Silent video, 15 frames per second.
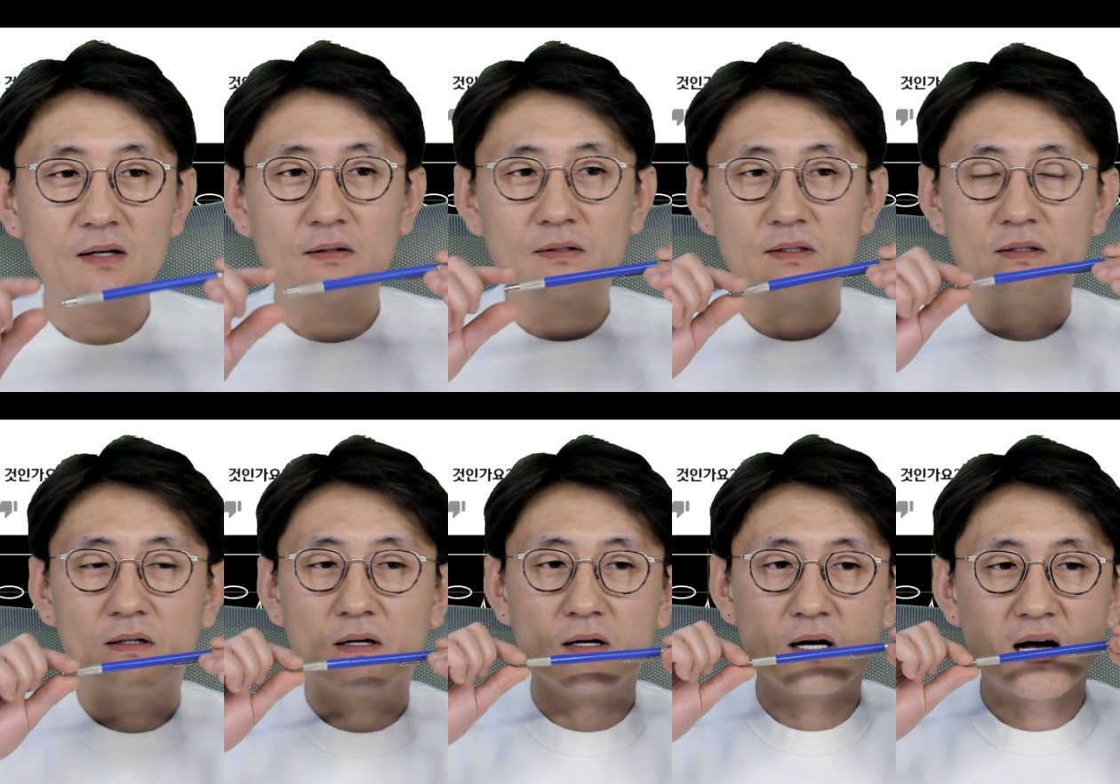
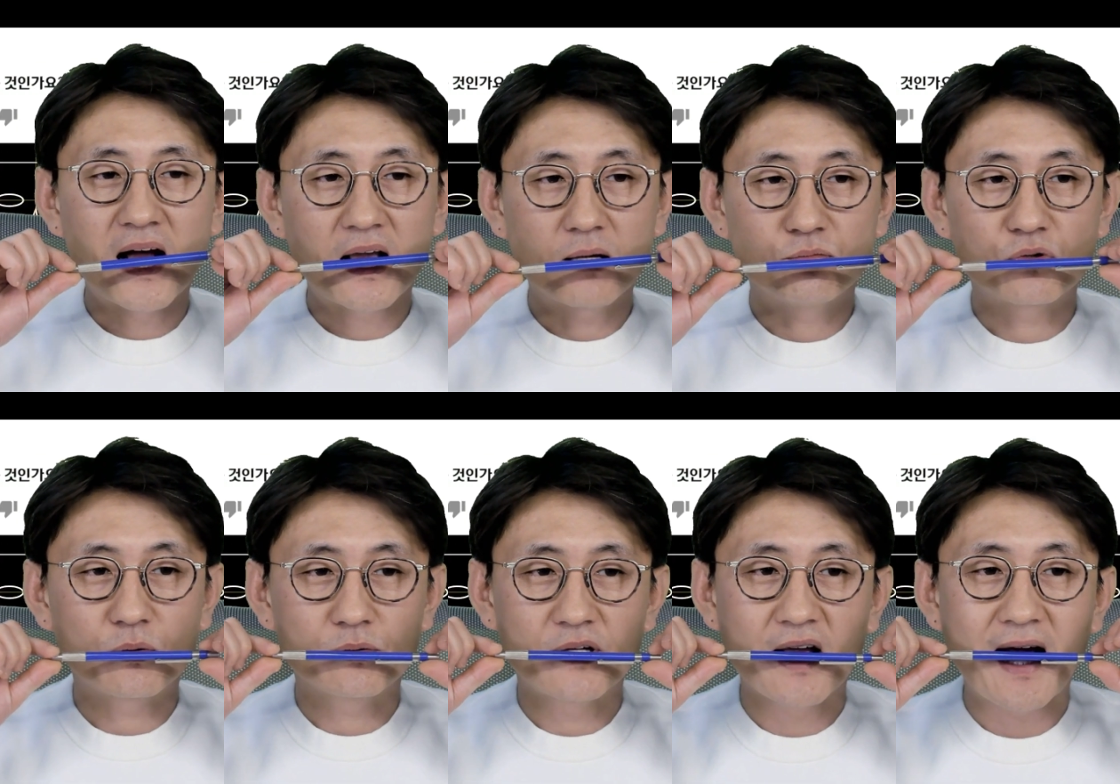이거를요, 이렇게
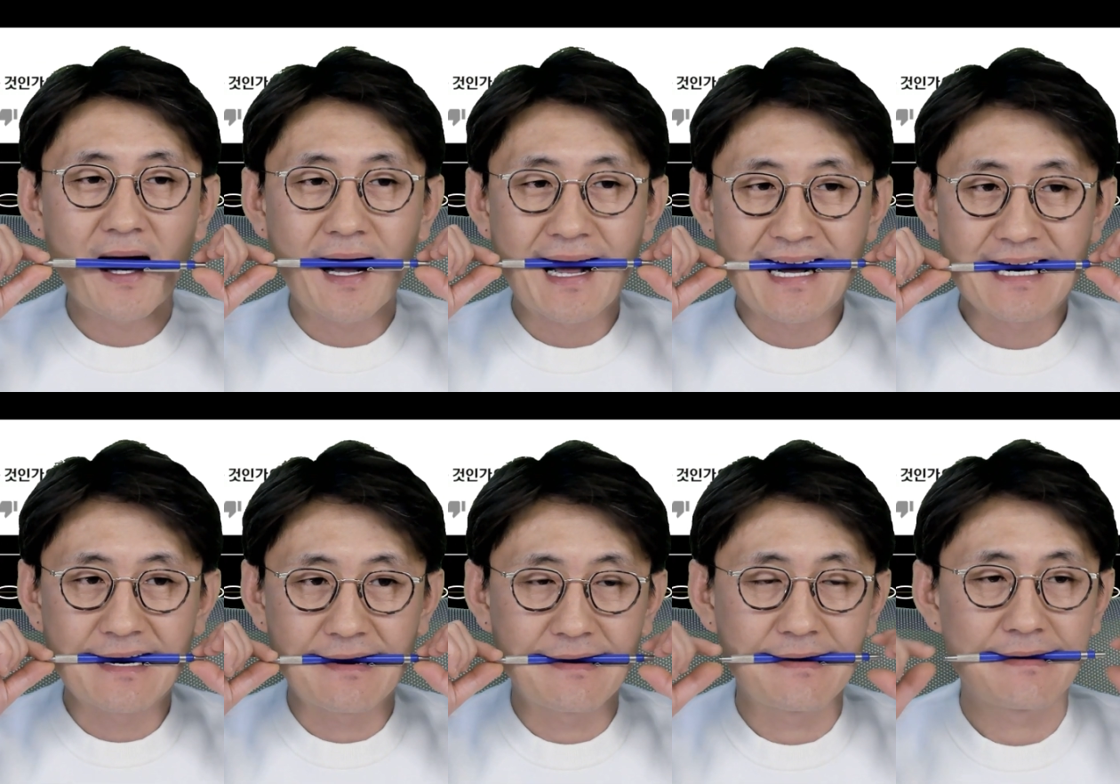물어보세요.
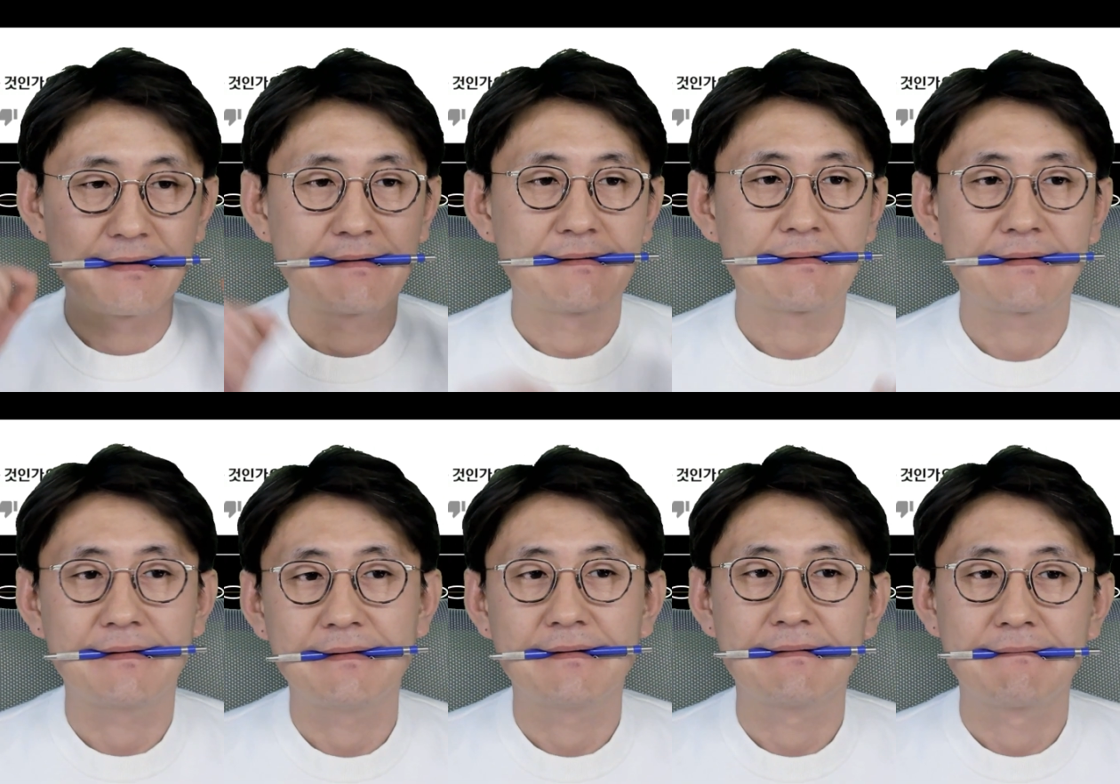
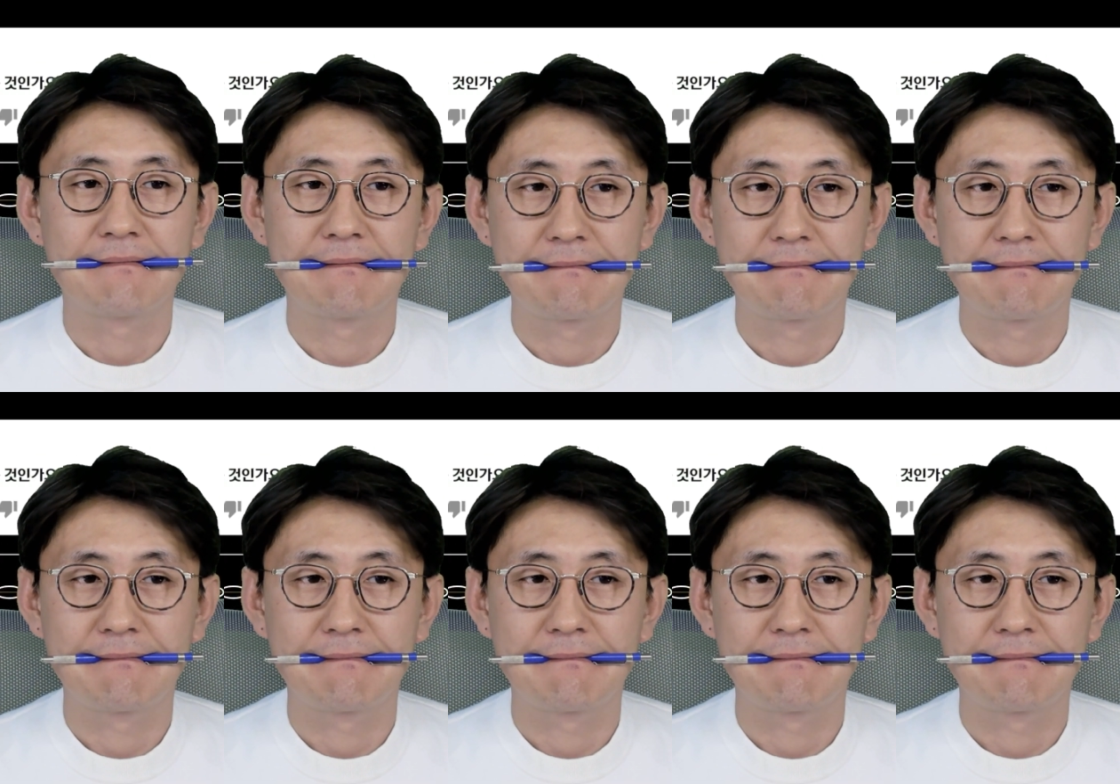이렇게.